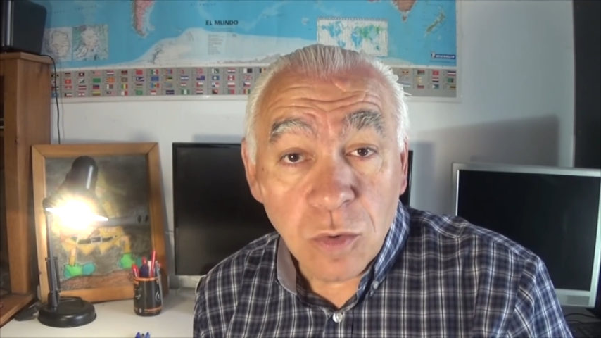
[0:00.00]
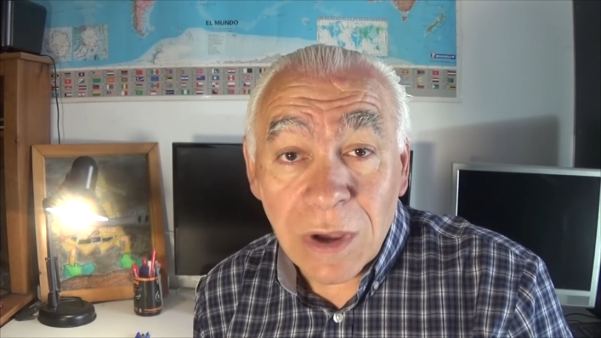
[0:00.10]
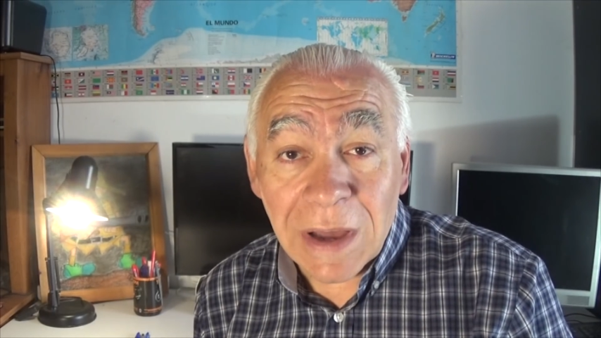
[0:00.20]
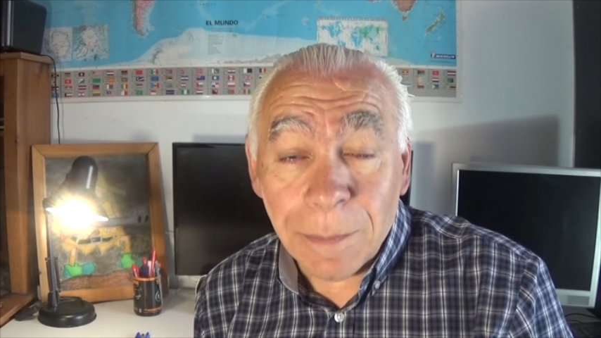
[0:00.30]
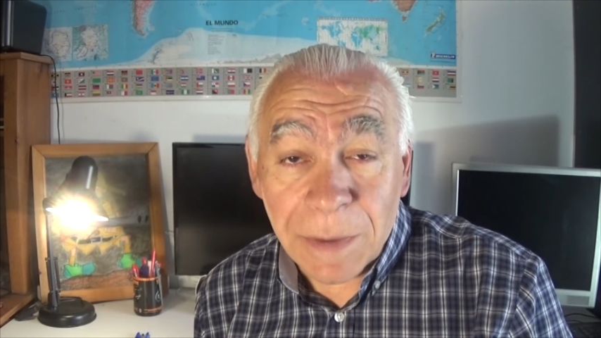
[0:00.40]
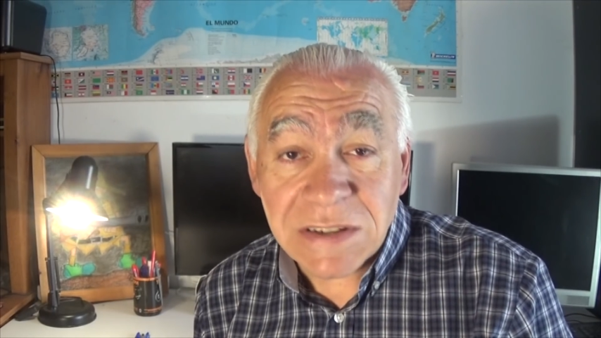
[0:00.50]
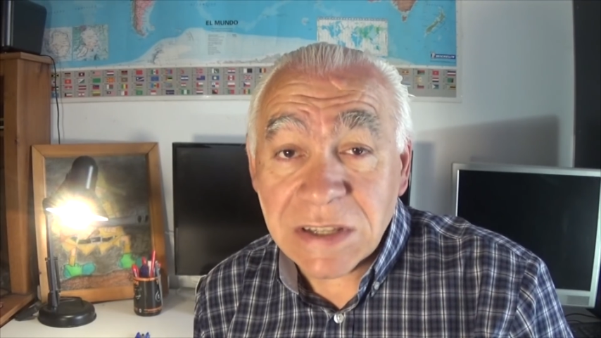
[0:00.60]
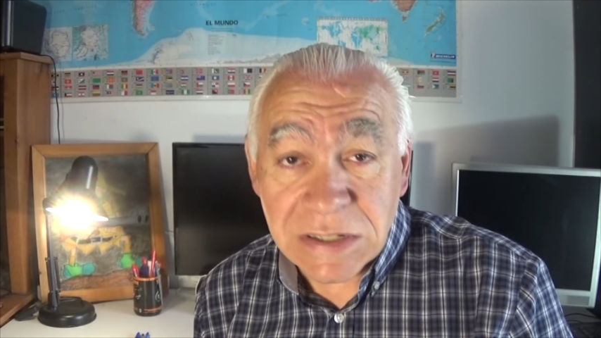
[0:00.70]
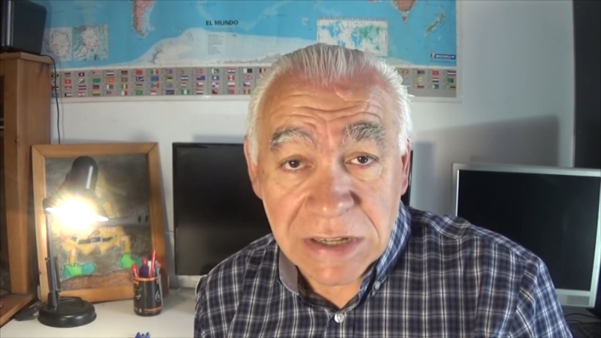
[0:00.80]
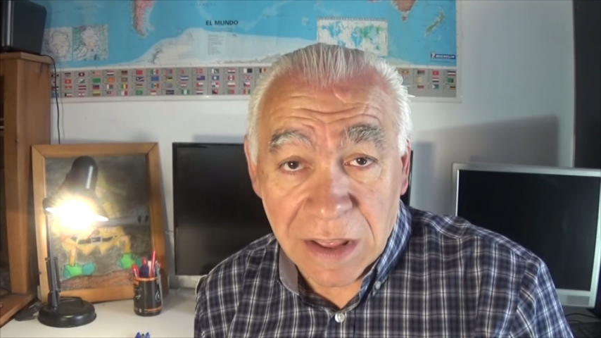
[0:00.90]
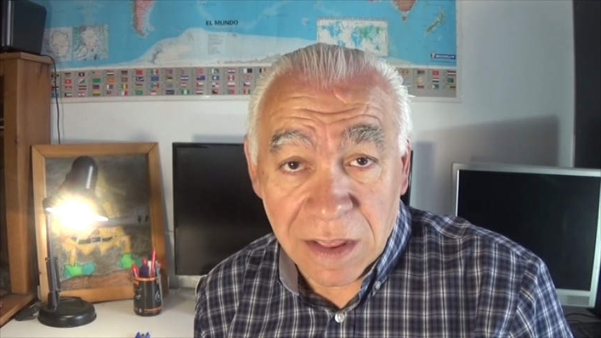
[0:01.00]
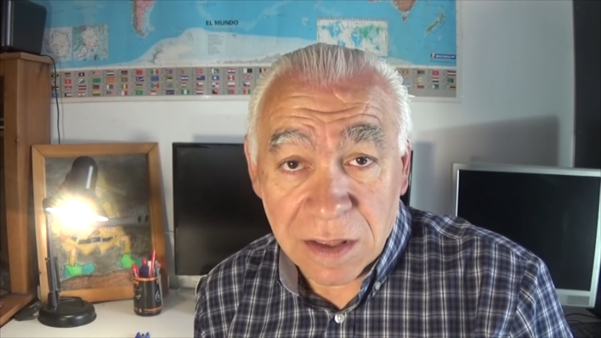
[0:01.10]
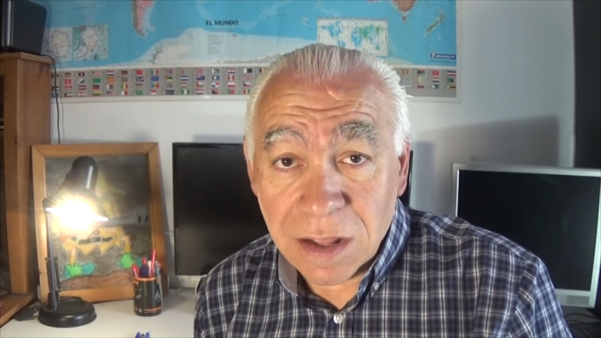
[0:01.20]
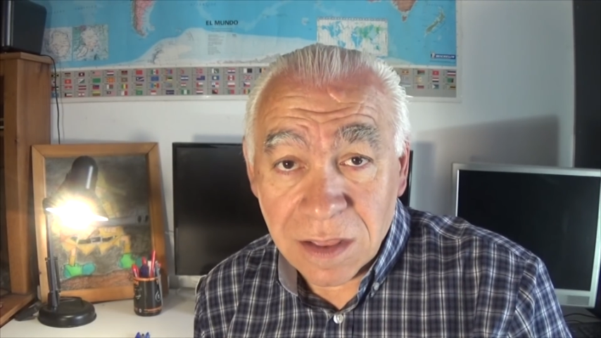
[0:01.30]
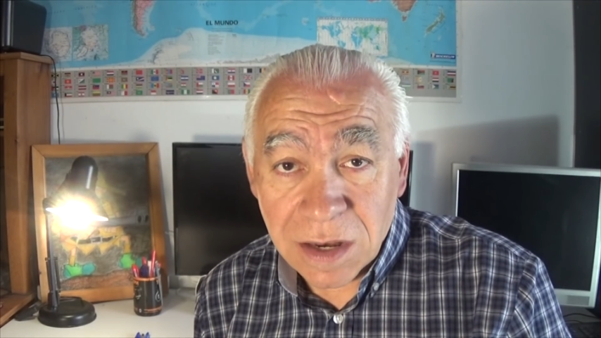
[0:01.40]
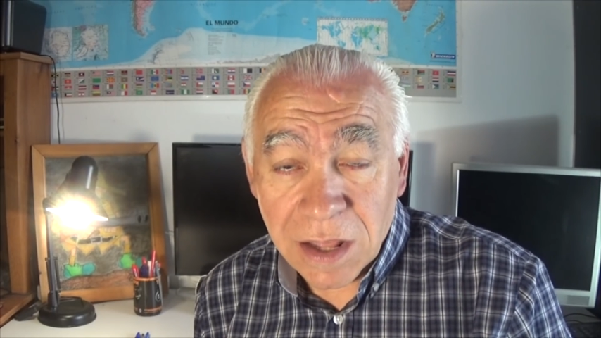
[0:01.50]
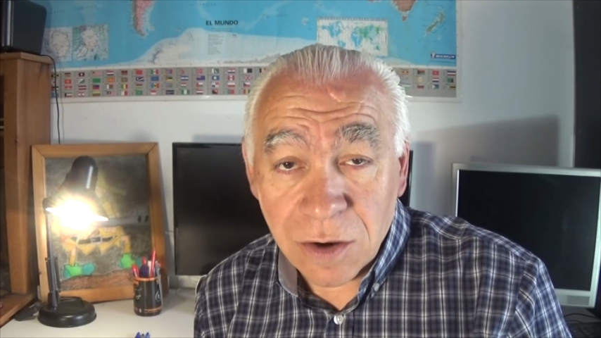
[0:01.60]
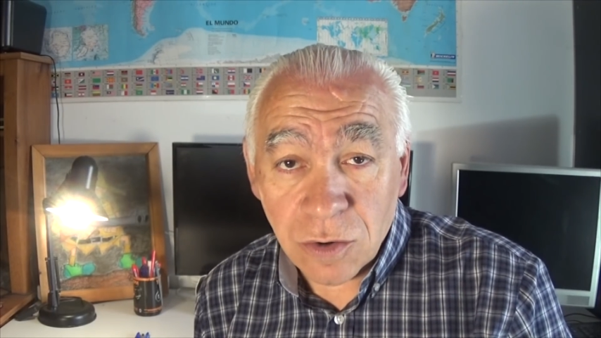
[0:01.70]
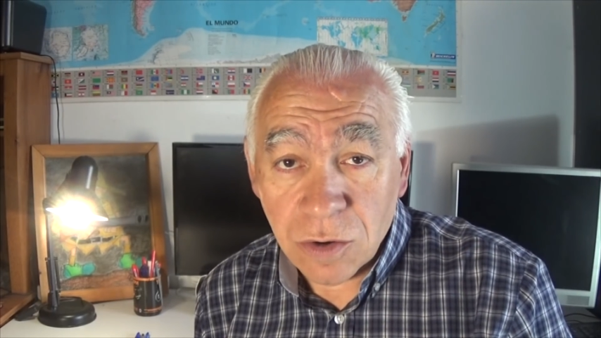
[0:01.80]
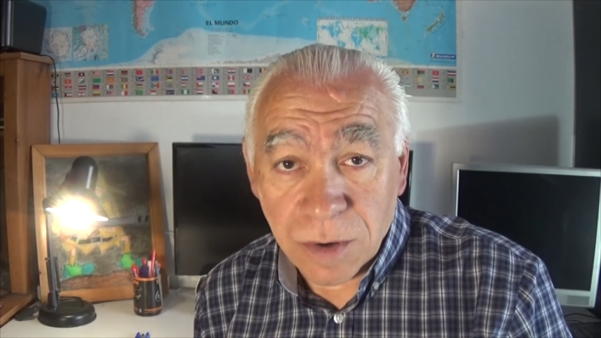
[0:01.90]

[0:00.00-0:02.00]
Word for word: nunca le prestes nada, ni dinero,